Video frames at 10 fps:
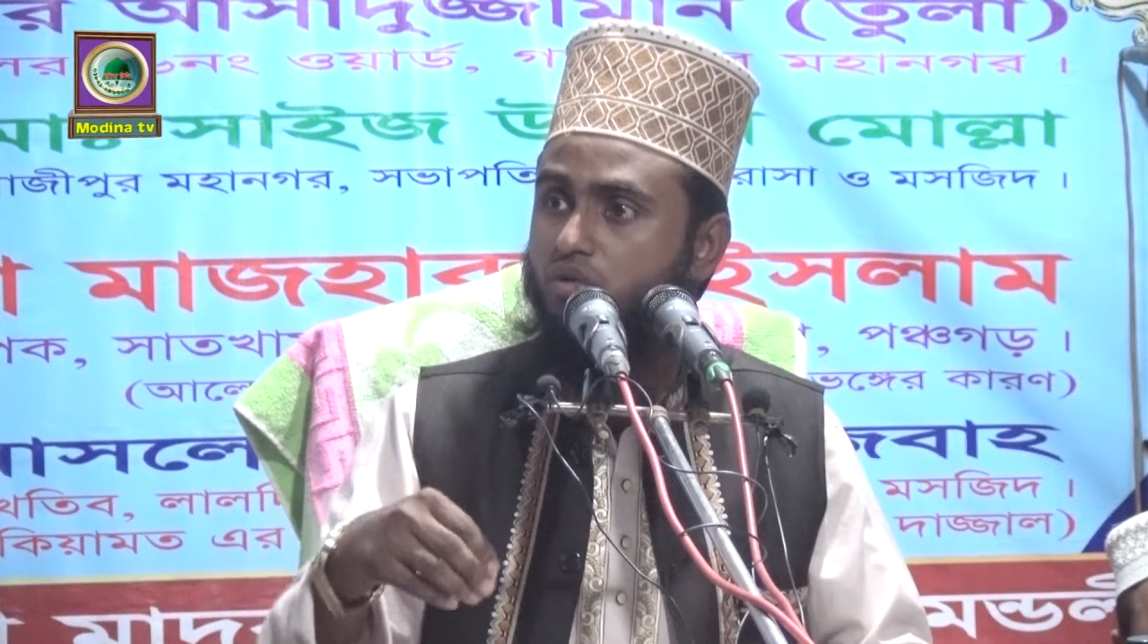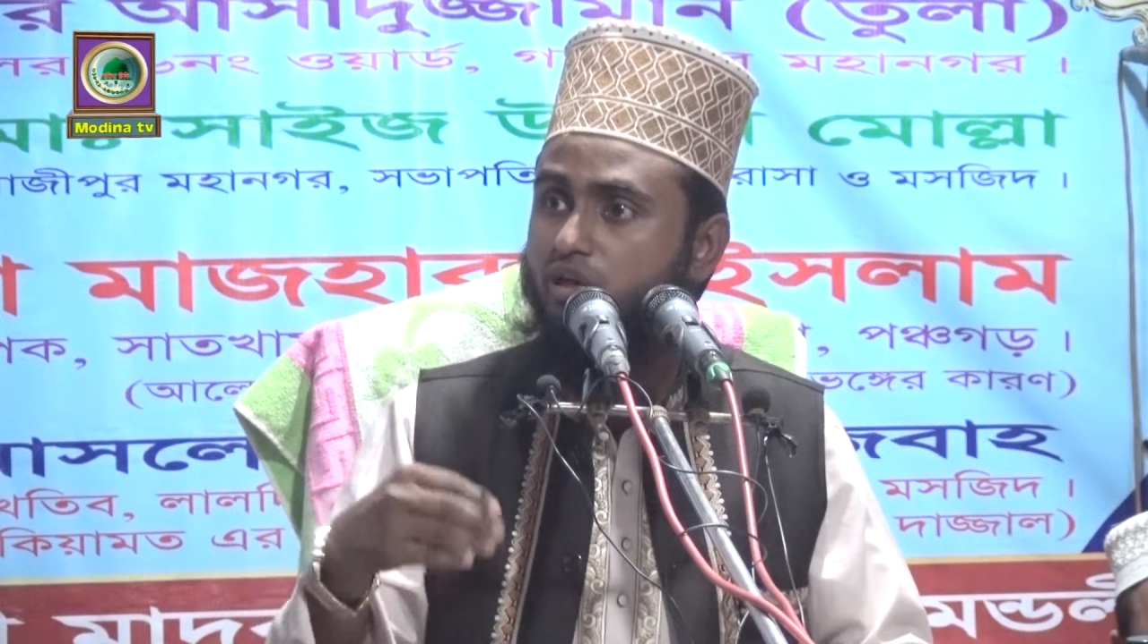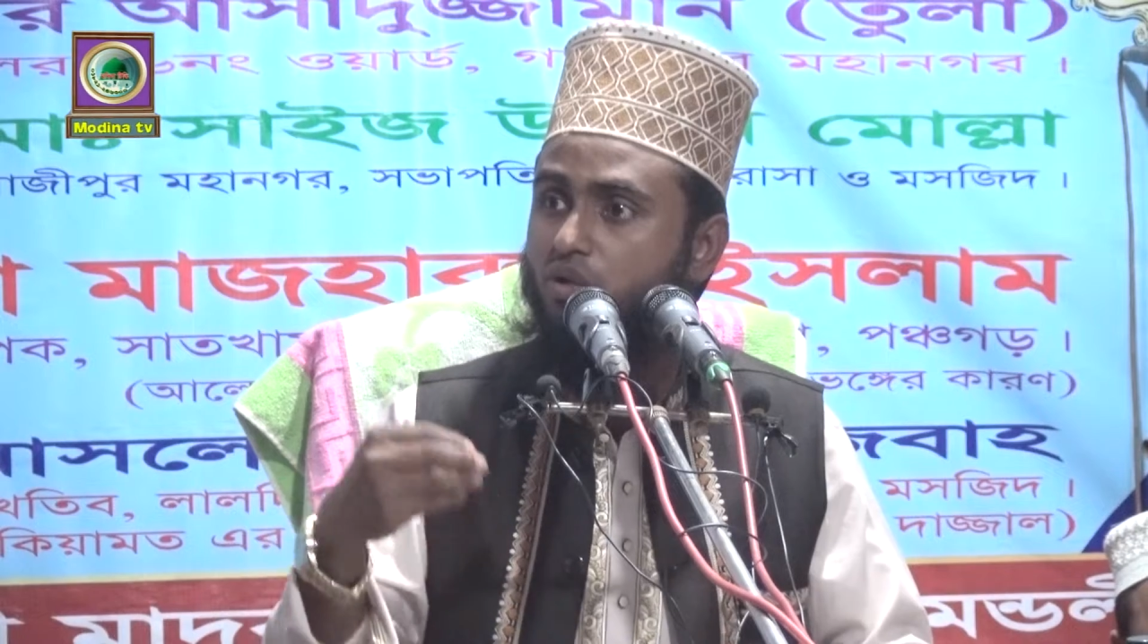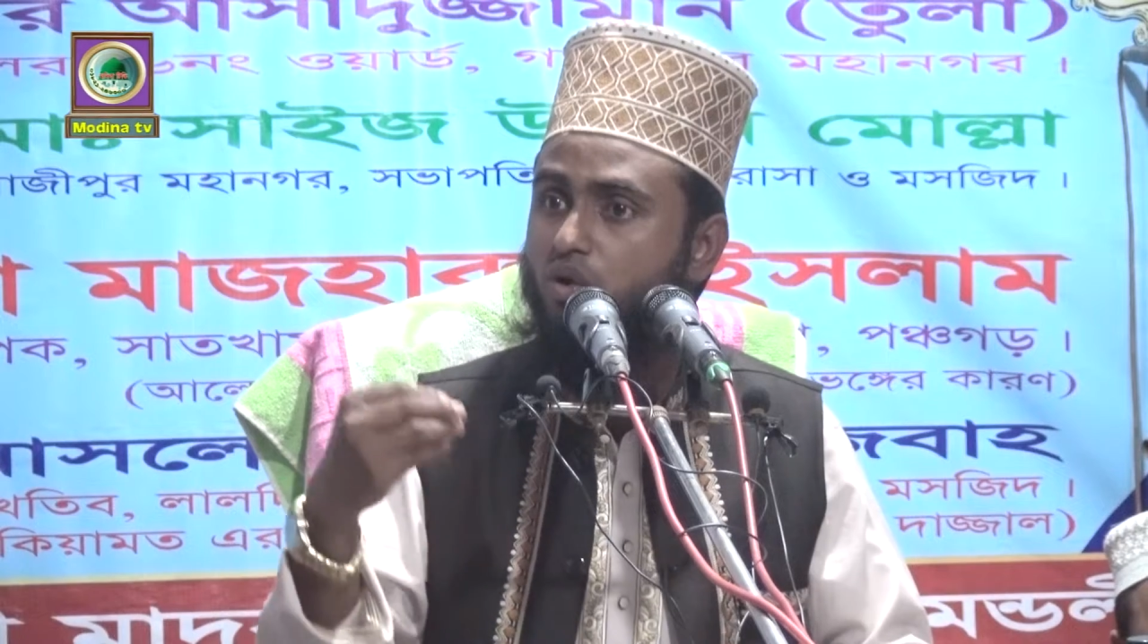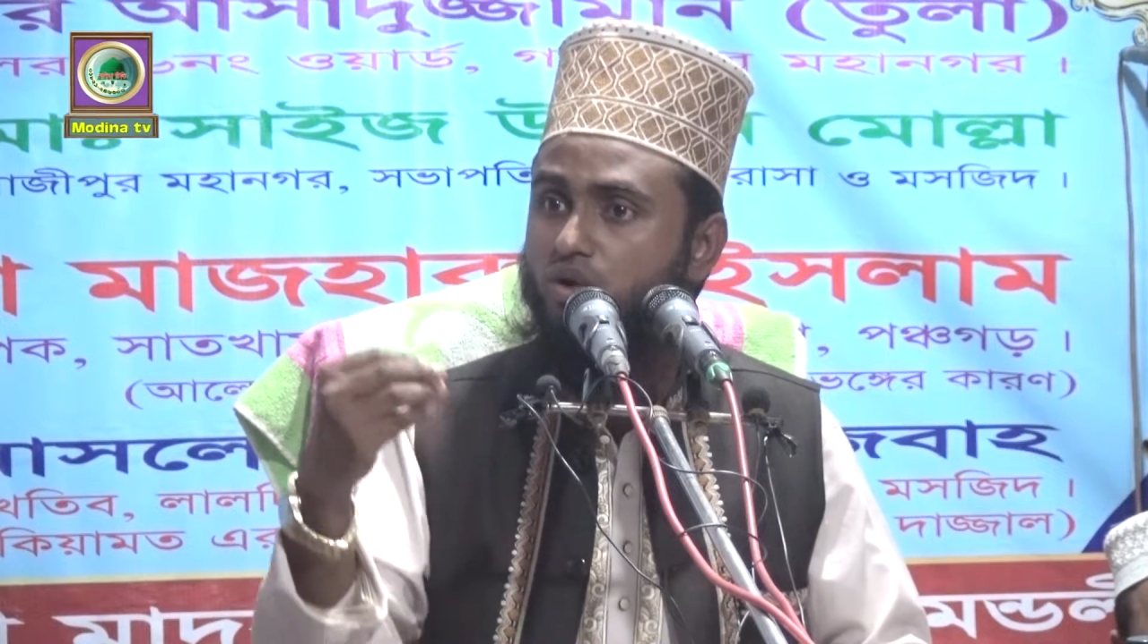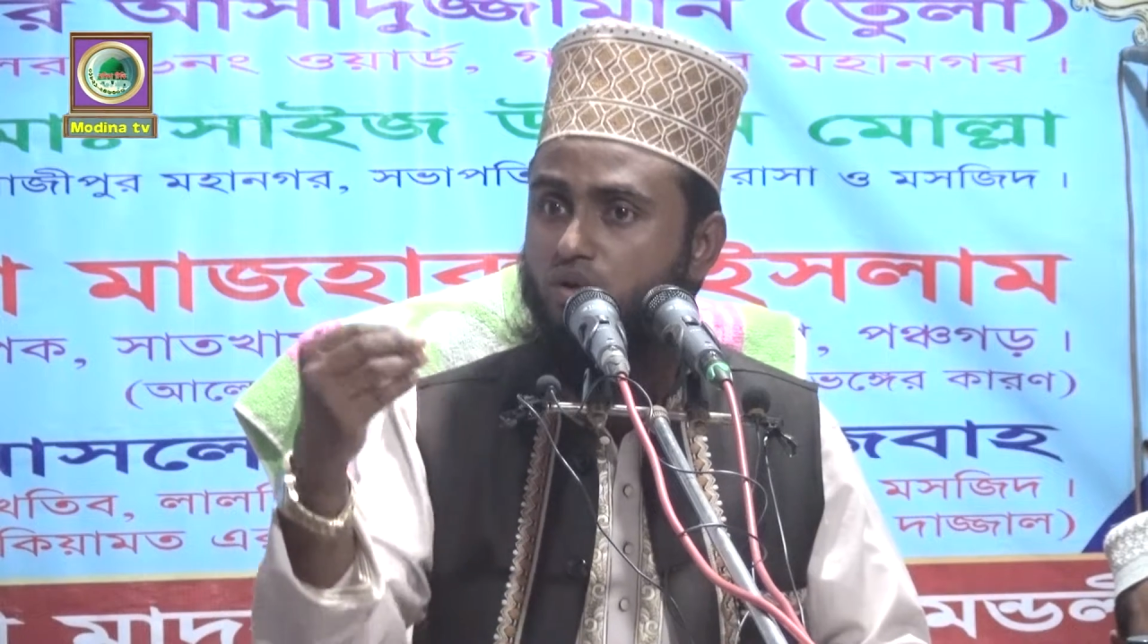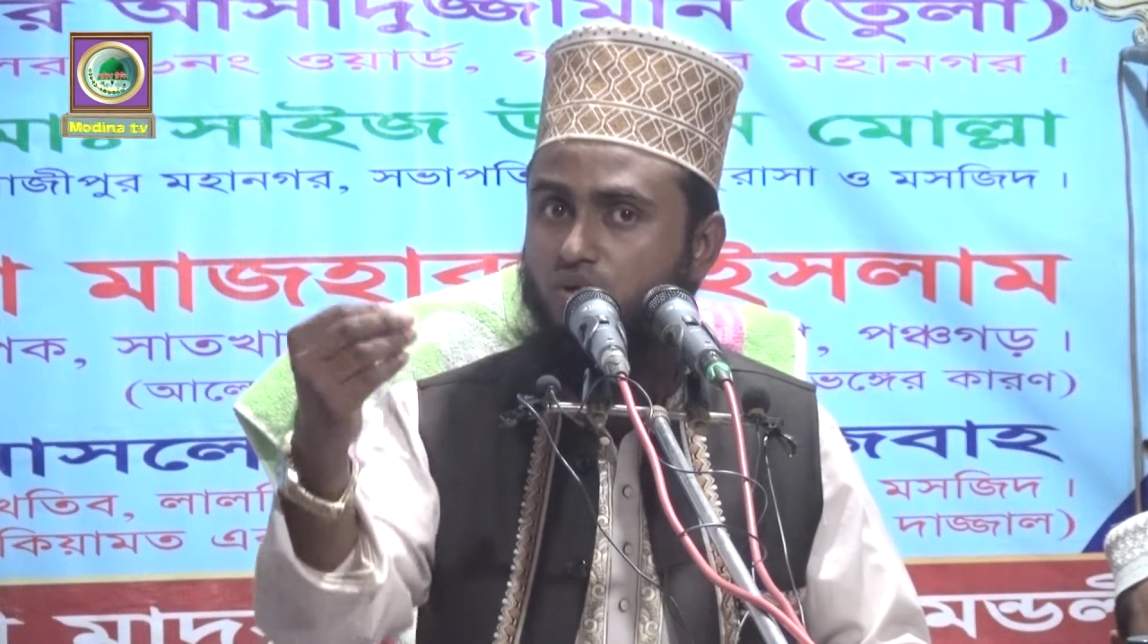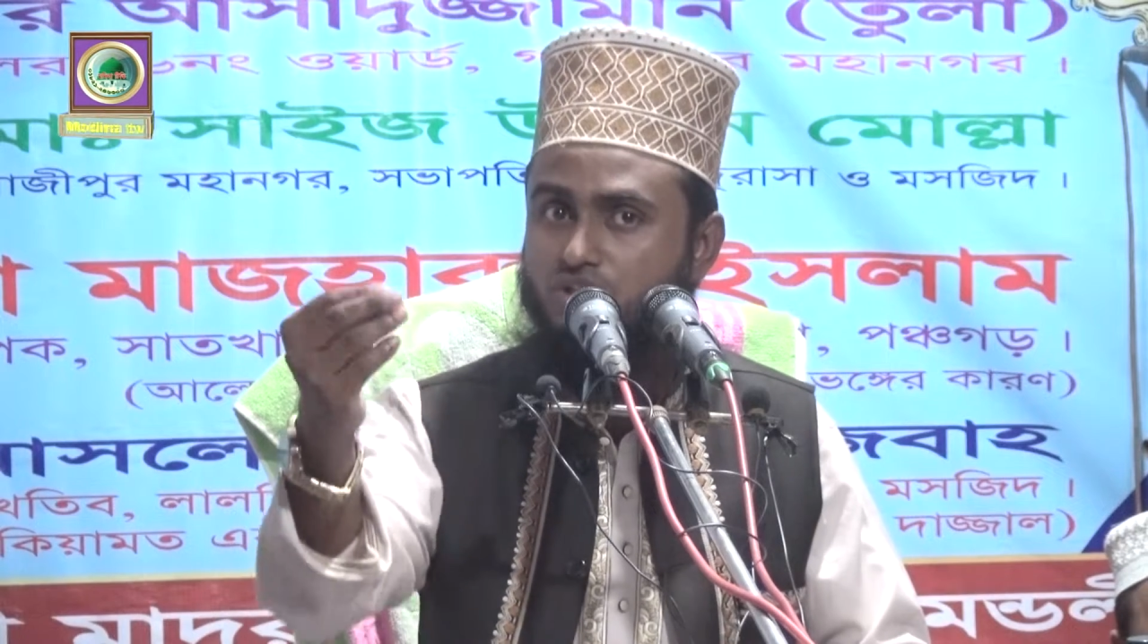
করে অন্য